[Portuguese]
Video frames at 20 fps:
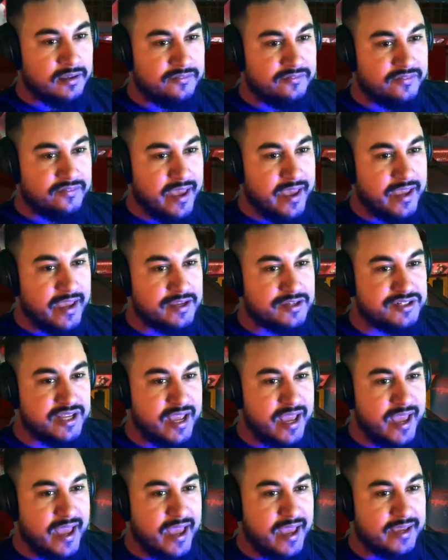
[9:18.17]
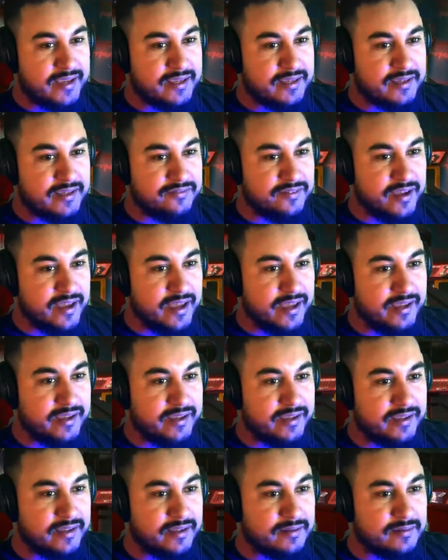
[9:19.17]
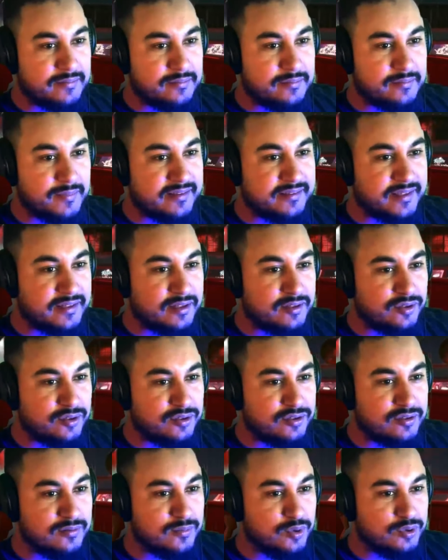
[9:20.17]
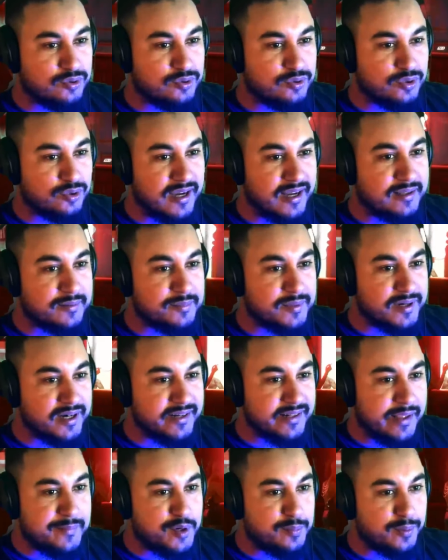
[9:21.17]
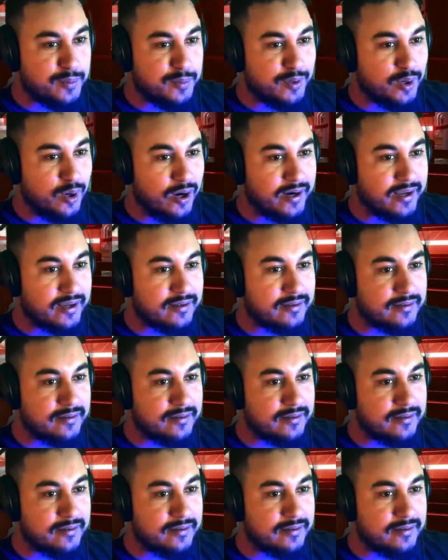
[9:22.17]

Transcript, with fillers: E vem o Jack, e vem. Batendo em todo mundo no Caliburn a né? mil por hora.